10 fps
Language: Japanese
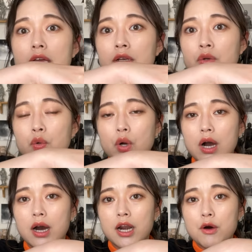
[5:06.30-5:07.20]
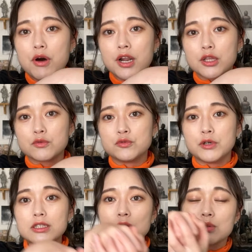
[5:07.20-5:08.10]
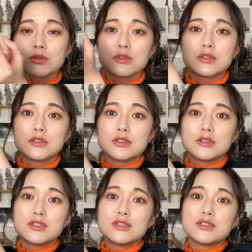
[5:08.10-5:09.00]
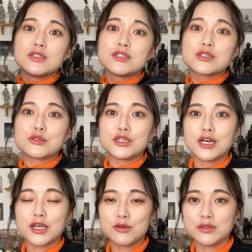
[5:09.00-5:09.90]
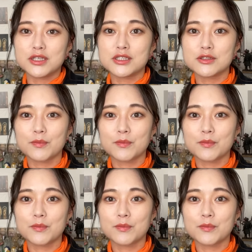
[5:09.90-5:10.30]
天女が現れてうわっとすくい上げるんです